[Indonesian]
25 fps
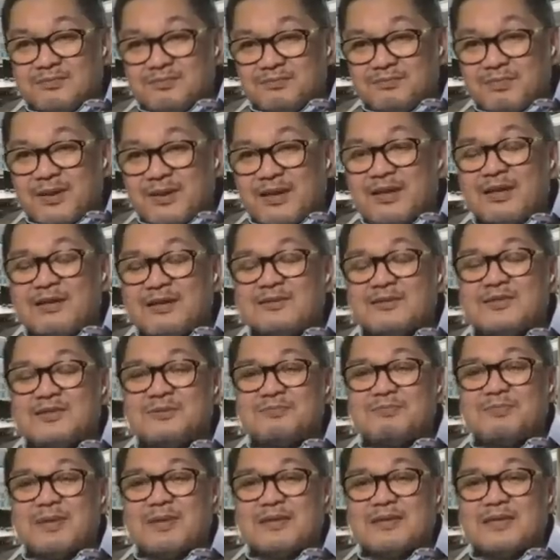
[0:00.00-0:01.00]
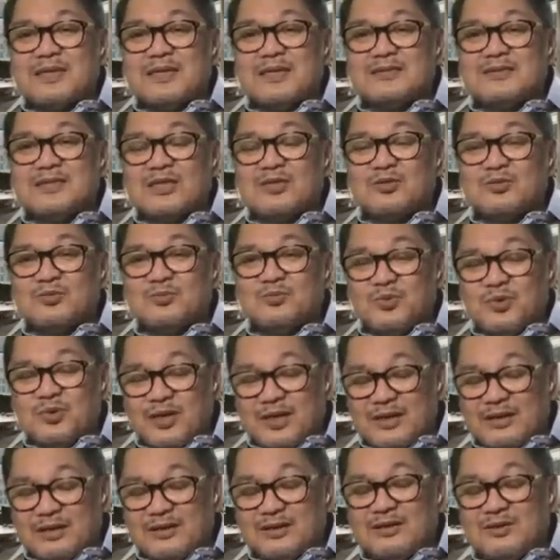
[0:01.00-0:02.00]
Paling cepat ya satu
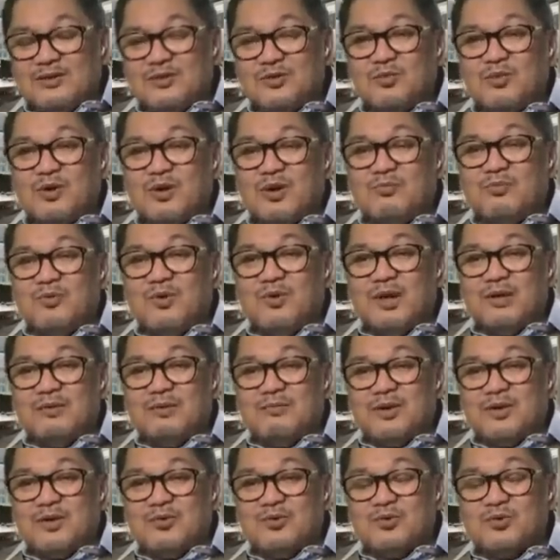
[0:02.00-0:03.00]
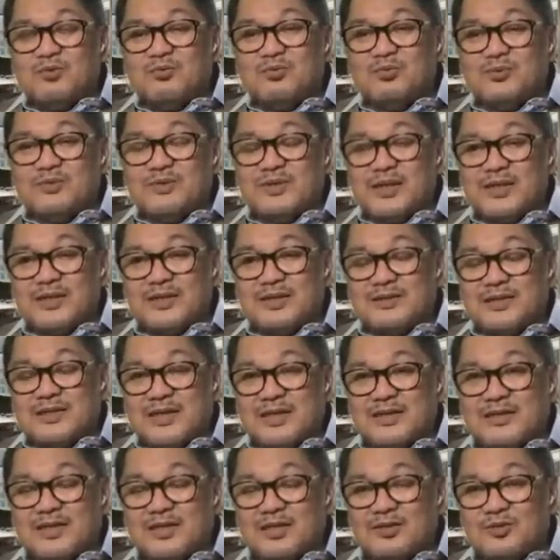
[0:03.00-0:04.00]
bulan, dua bulan baru tumbuh daya,
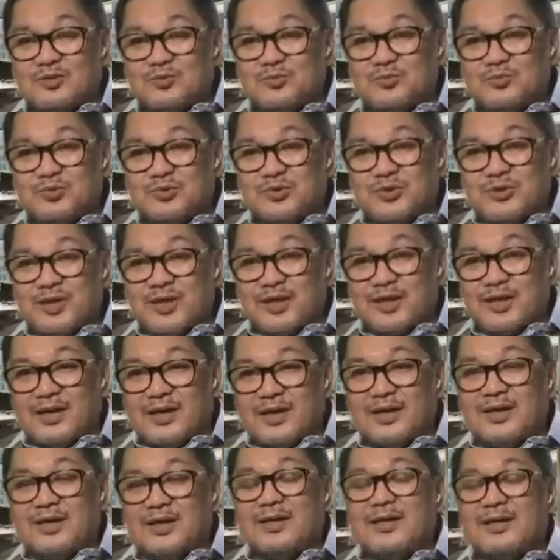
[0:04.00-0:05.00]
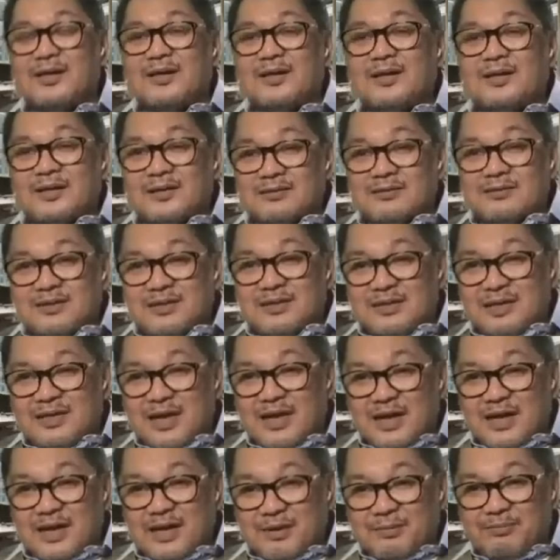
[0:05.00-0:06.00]
daya tahan tubuhnya.
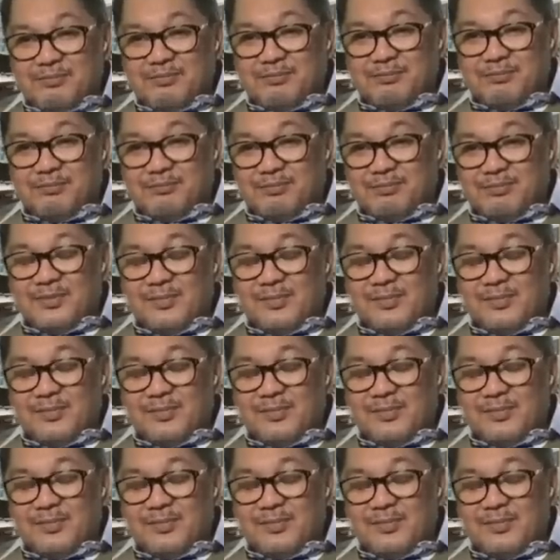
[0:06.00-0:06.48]
3M.